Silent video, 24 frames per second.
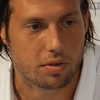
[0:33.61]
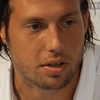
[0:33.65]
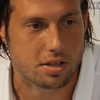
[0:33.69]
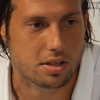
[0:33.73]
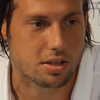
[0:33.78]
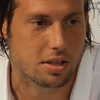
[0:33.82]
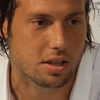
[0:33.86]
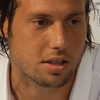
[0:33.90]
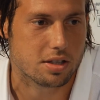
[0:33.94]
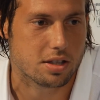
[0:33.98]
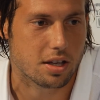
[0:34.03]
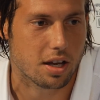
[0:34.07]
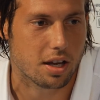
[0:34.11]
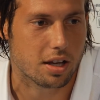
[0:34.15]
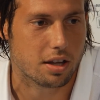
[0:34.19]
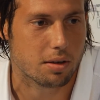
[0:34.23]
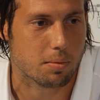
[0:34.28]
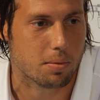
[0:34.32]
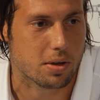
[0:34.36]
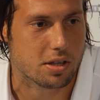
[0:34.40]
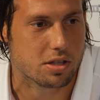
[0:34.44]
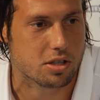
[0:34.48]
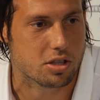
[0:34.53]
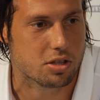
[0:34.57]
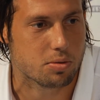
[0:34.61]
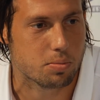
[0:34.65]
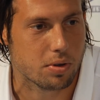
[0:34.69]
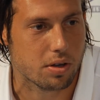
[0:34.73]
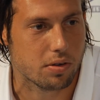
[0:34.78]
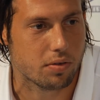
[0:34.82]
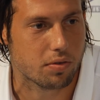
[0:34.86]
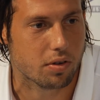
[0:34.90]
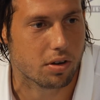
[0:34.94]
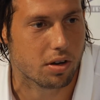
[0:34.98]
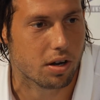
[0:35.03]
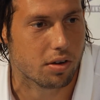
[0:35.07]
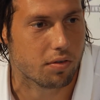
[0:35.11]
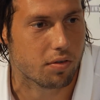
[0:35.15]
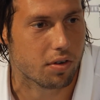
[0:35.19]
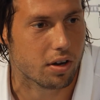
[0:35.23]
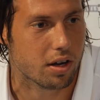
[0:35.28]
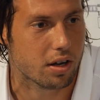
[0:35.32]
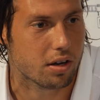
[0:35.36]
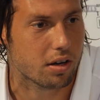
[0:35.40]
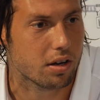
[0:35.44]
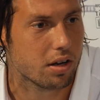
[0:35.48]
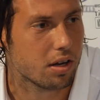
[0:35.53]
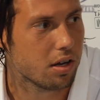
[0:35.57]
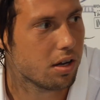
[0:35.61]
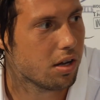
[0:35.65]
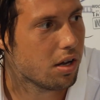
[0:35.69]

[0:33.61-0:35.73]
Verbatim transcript: Dass es jetzt direkt im ersten Spiel von Anfang an